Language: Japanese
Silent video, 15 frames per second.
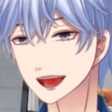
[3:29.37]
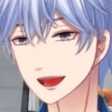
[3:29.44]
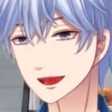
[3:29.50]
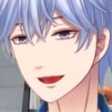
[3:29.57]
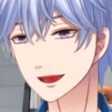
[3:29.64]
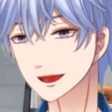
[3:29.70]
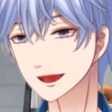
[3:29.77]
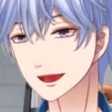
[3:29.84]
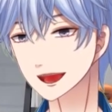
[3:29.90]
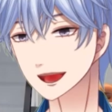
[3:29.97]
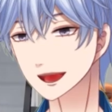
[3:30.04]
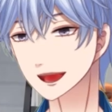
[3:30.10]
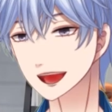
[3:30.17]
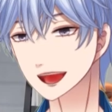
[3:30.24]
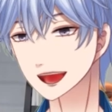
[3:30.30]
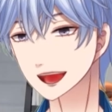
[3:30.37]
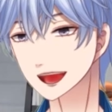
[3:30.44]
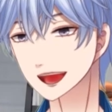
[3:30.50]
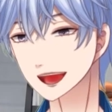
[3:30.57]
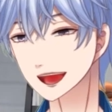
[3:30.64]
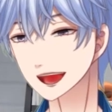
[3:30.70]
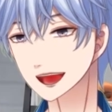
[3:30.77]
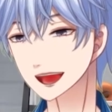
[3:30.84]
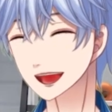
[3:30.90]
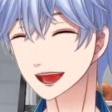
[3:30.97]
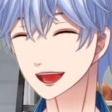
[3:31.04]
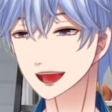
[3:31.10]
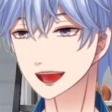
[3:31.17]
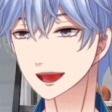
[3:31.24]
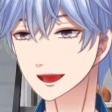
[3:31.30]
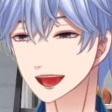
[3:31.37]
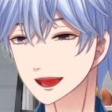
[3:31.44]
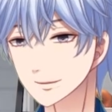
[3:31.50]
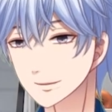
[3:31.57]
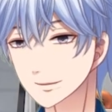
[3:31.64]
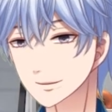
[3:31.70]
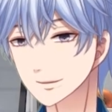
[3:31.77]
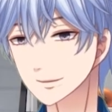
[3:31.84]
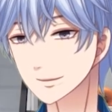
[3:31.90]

この体の角度とかも